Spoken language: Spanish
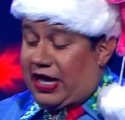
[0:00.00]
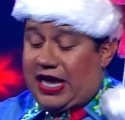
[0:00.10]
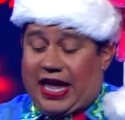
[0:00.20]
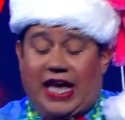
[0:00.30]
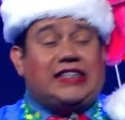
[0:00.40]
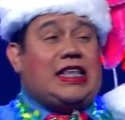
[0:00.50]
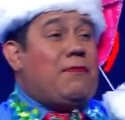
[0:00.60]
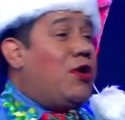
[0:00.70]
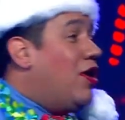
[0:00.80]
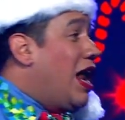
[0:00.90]
y que este
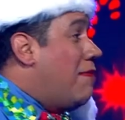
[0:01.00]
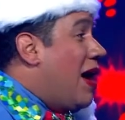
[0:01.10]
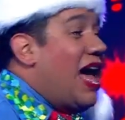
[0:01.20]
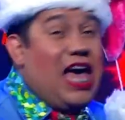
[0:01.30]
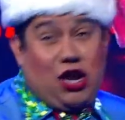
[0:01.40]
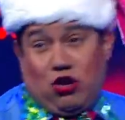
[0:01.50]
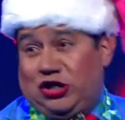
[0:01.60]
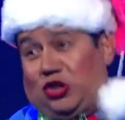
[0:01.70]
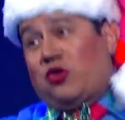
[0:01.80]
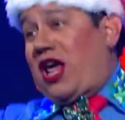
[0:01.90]
programa
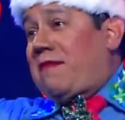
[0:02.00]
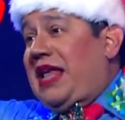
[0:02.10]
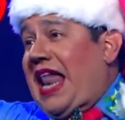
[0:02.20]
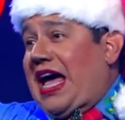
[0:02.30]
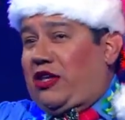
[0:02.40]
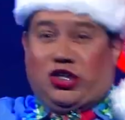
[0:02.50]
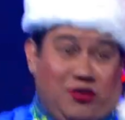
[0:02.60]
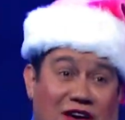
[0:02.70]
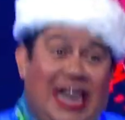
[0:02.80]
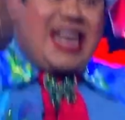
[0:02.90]
nos dure mil años.
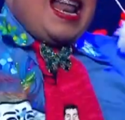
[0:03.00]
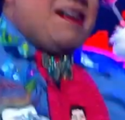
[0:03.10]
¡Feliz